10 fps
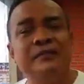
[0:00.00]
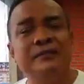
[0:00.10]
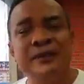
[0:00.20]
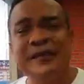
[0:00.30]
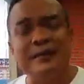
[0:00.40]

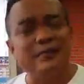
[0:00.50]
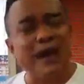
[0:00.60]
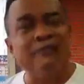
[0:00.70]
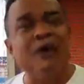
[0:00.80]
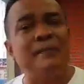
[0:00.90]
มีหนำ
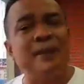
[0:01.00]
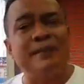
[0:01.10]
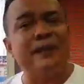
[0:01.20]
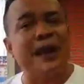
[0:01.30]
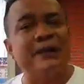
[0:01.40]
ซ้ำว่าไม่
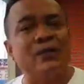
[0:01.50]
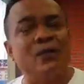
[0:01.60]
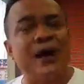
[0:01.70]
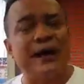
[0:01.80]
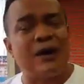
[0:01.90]
มีใครรู้
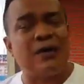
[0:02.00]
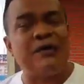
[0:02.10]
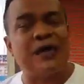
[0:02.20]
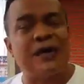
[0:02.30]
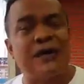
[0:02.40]
ว่าอนาคต
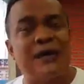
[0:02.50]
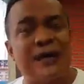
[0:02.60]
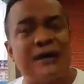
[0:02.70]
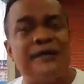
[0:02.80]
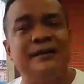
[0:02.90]
จะเกิดอะไร
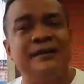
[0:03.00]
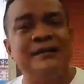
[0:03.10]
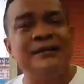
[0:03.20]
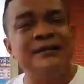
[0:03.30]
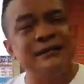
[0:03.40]
ขึ้น
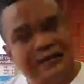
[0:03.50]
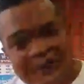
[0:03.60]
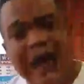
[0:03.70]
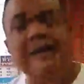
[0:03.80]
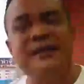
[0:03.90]

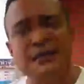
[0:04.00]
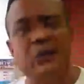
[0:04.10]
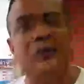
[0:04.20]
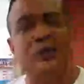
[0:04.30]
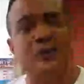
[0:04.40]
สำคัญที่สุ
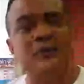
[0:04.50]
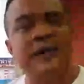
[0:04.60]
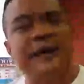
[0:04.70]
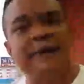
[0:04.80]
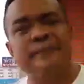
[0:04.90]
ดก็คือ
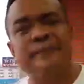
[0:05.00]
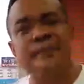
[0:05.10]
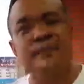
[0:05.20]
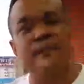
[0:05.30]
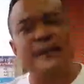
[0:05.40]
ว่า
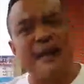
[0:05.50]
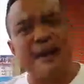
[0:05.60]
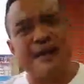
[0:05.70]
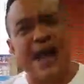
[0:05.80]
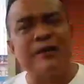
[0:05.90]
ถ้า
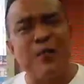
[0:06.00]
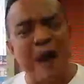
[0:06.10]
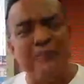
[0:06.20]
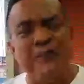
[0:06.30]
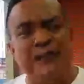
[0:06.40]
ไม่ใช่ควา
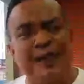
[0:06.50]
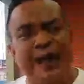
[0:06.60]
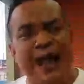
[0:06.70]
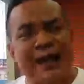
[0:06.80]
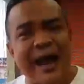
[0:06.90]
มจริงใน
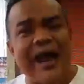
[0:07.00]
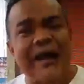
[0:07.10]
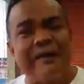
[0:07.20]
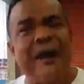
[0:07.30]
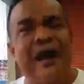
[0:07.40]
การแก้ไข
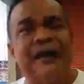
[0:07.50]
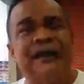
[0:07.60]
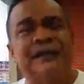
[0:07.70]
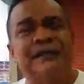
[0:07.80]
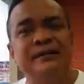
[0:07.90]
ปัญหา
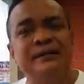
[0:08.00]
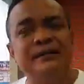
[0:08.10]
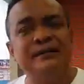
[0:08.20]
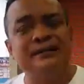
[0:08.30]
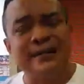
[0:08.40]
นั้น
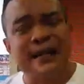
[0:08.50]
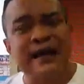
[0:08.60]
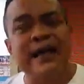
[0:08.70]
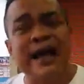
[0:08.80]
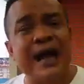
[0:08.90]
สถา
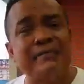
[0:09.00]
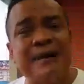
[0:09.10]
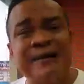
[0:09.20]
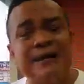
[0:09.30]
นการณ์มันยิ่ง